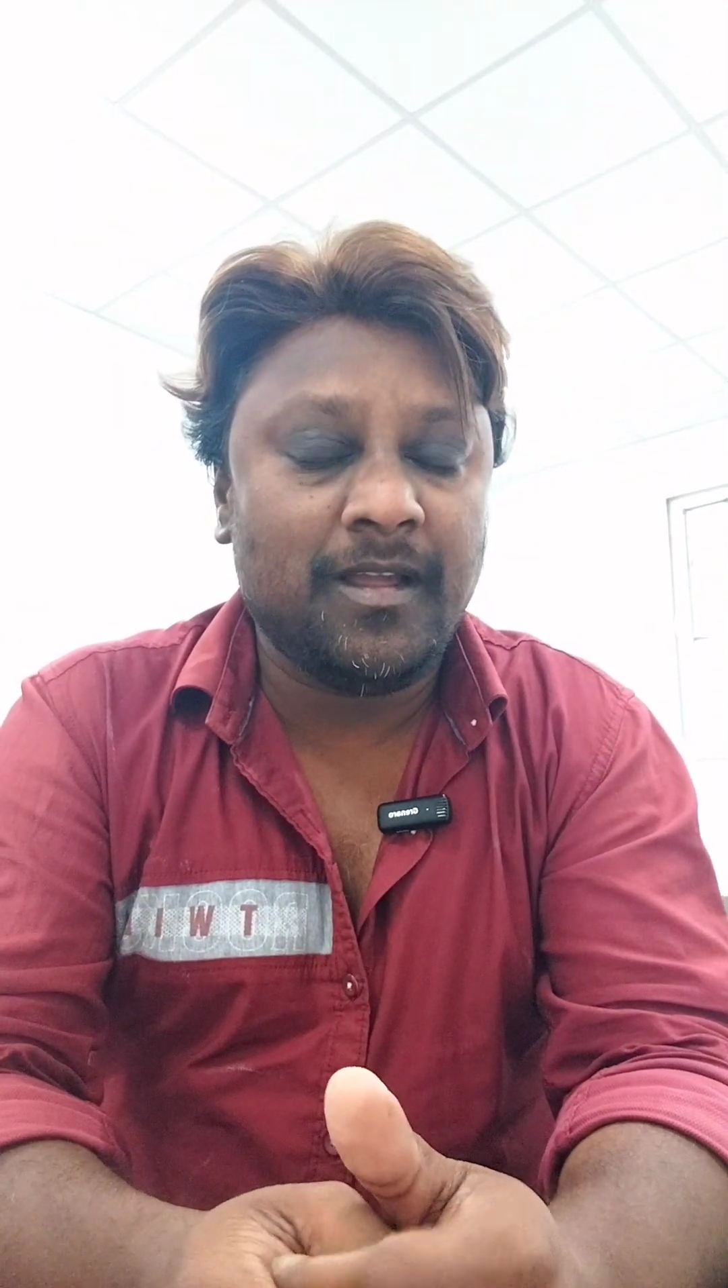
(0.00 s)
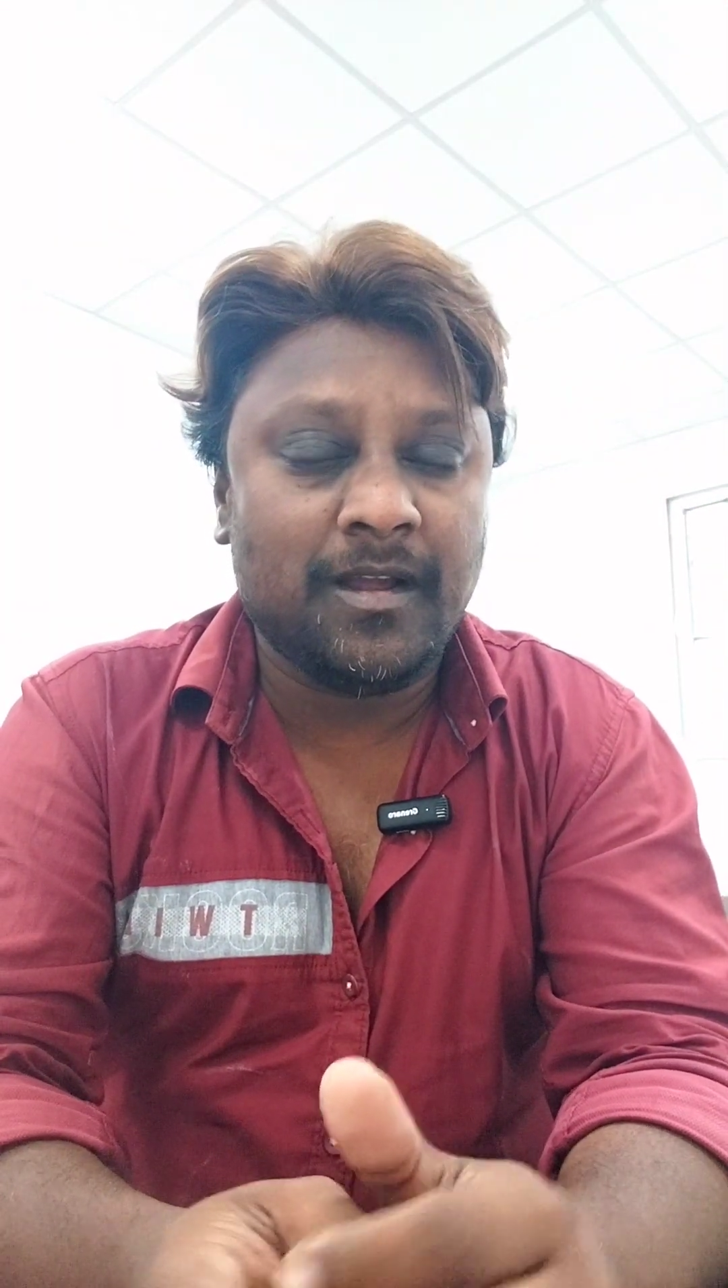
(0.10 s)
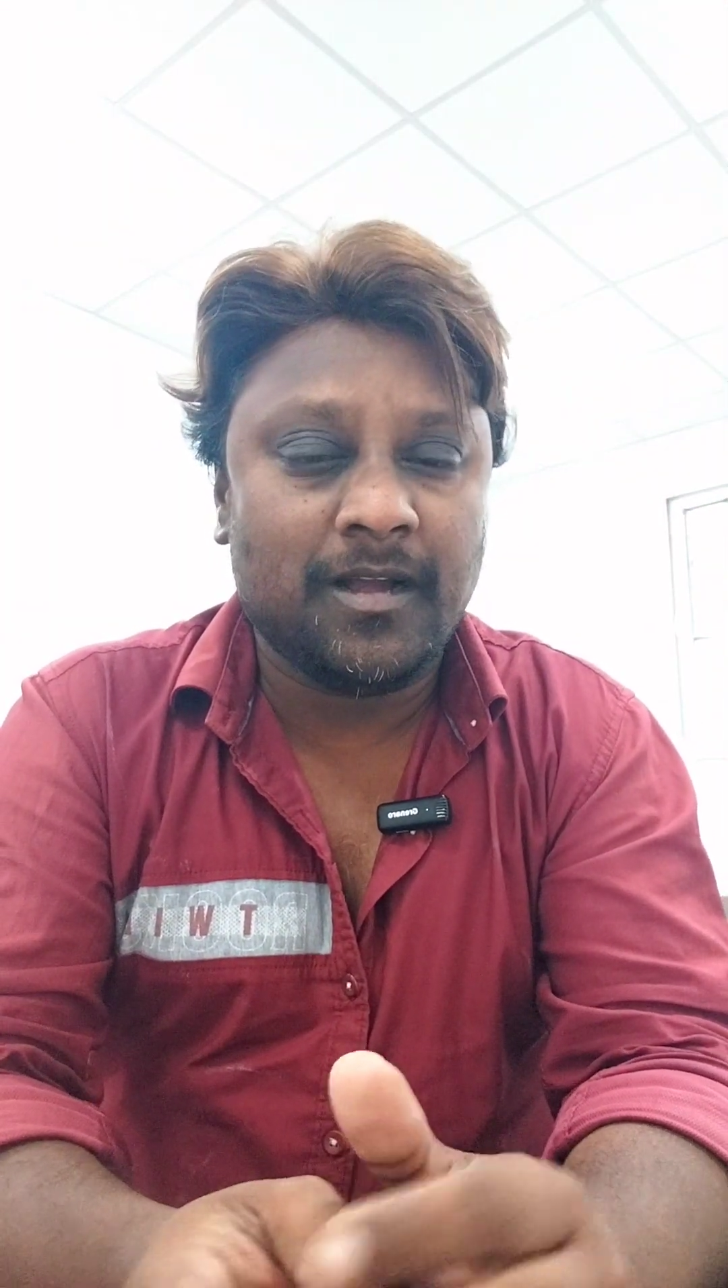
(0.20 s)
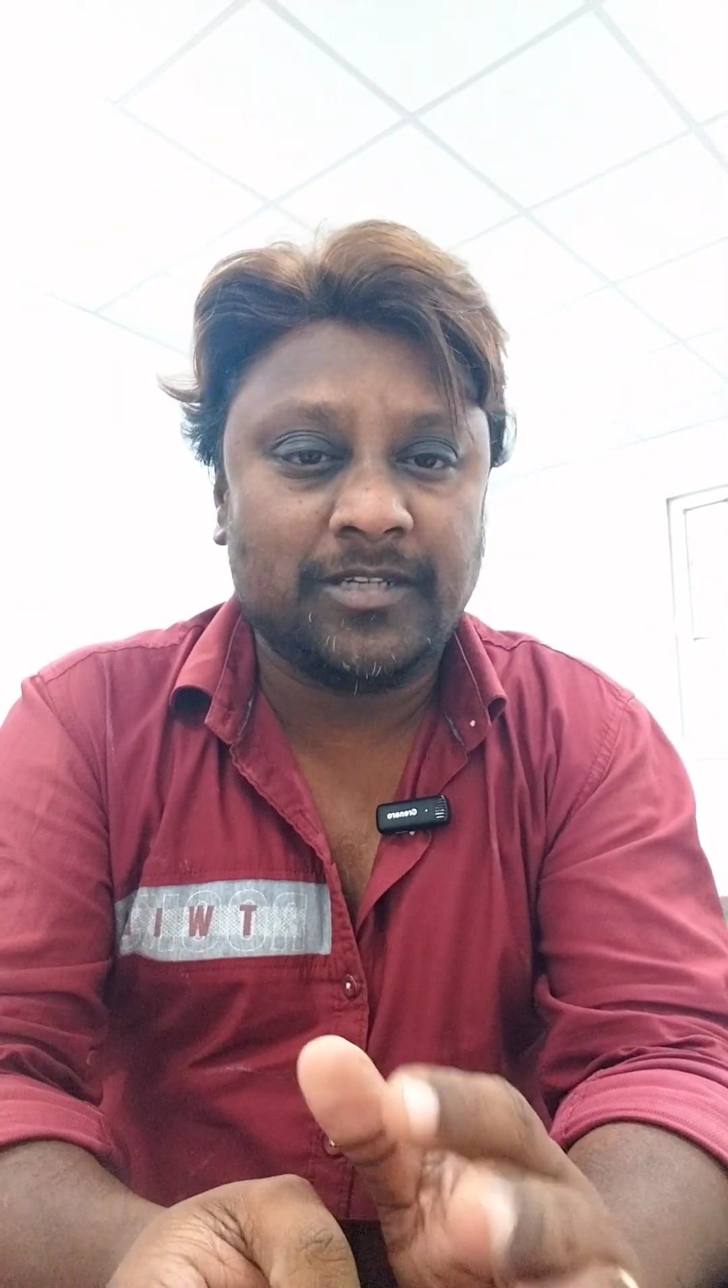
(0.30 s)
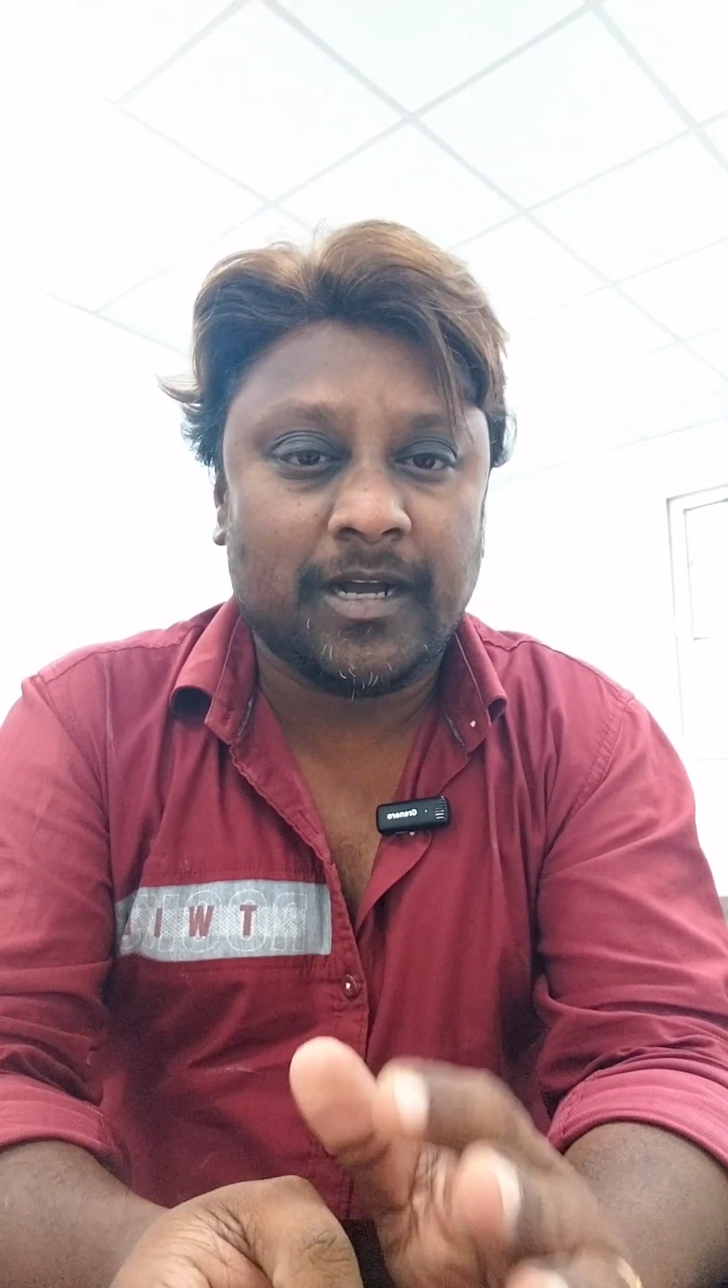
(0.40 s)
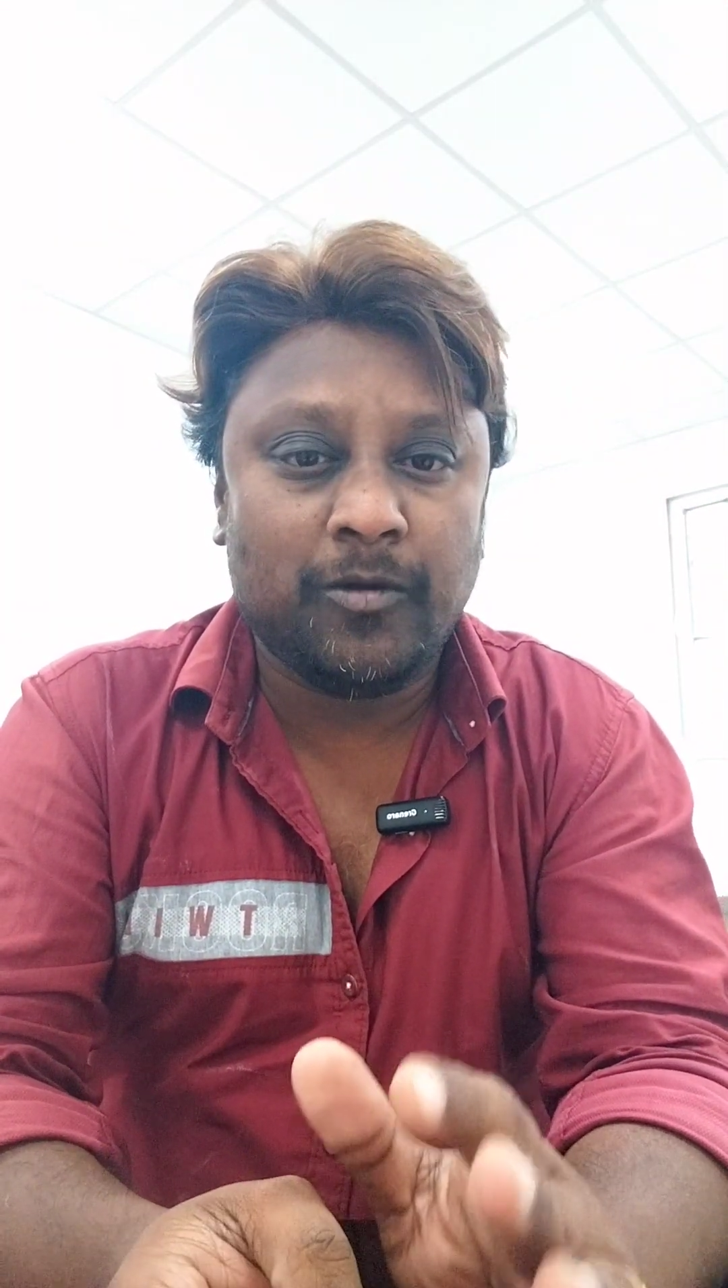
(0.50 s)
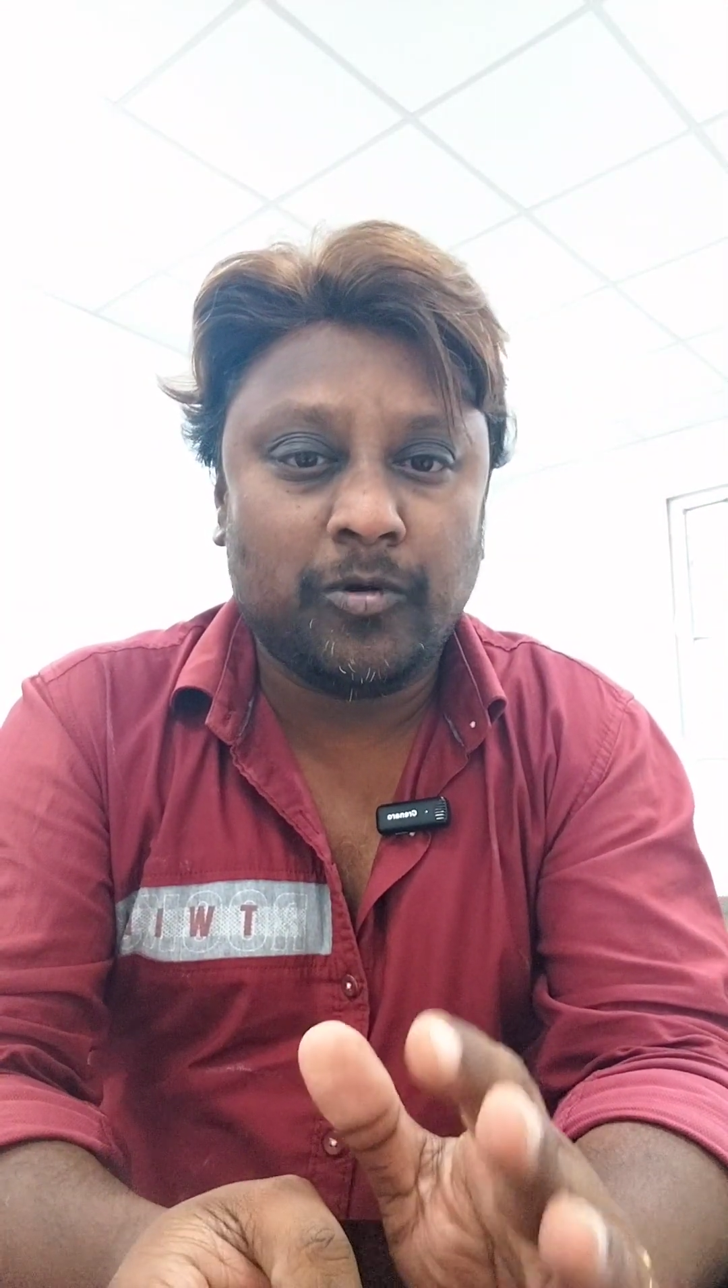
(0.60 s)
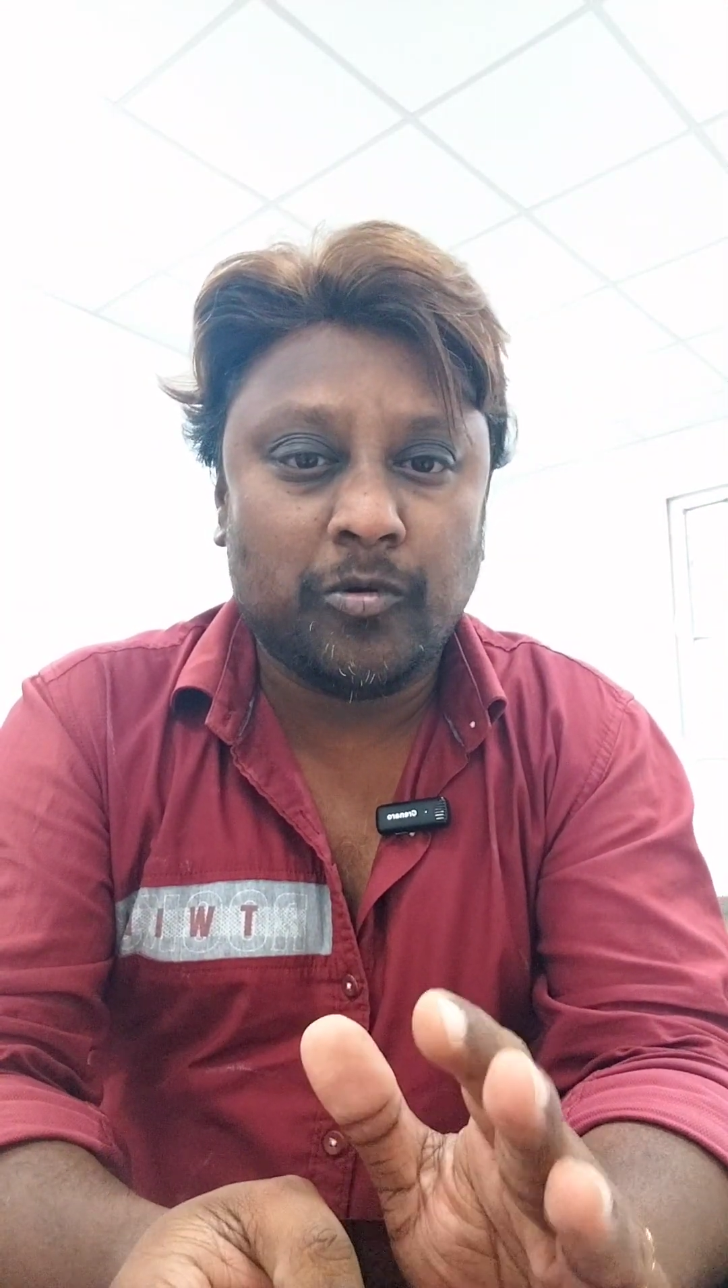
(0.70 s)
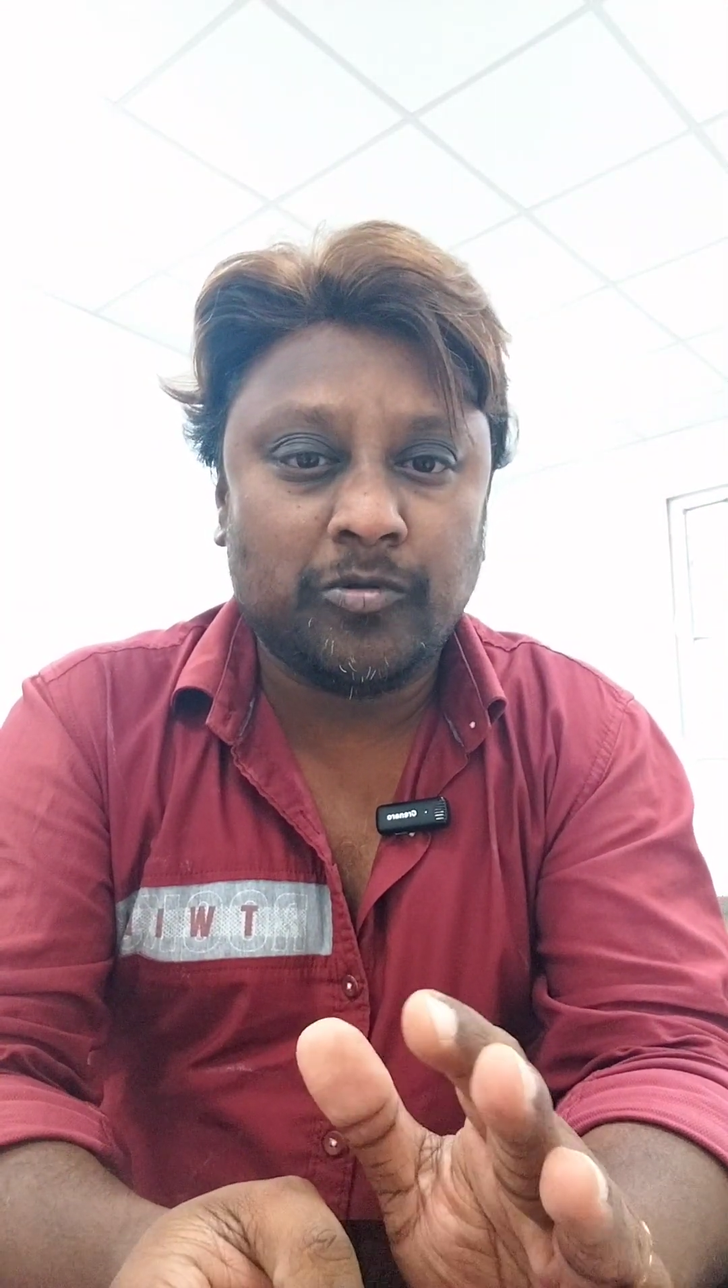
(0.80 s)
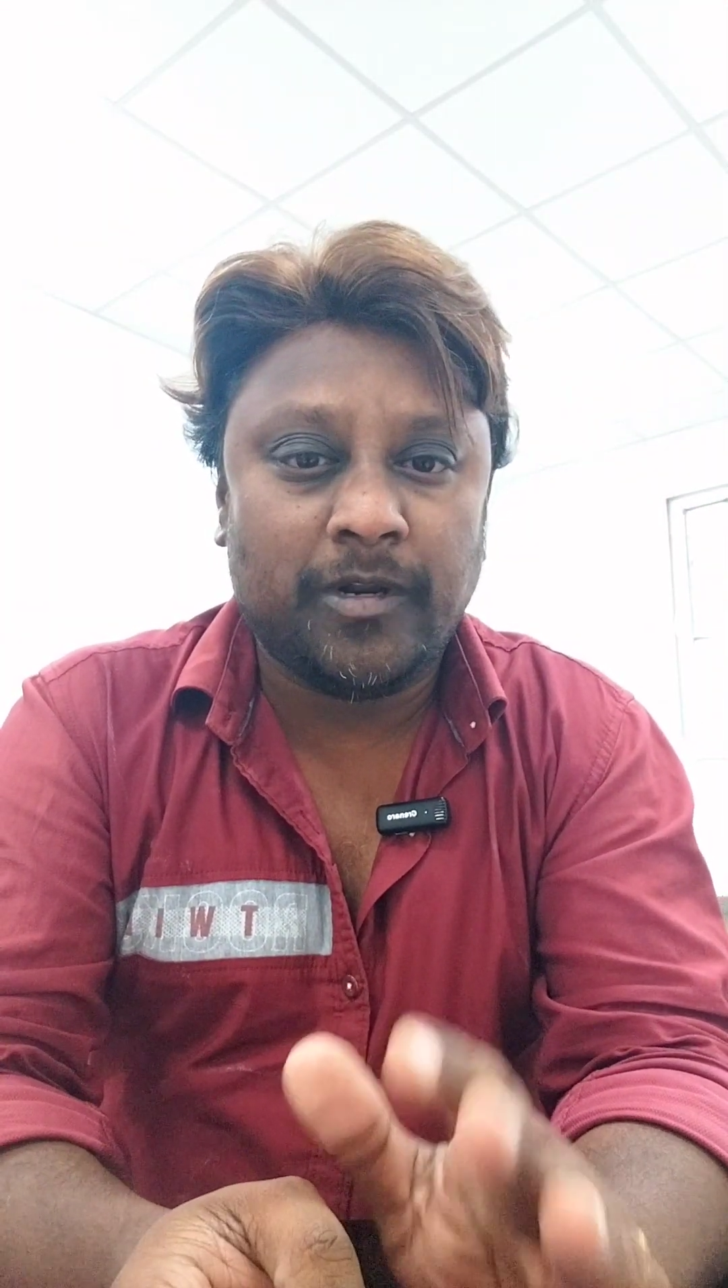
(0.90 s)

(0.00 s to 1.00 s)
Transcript: ఇంకా జగన్కు టూ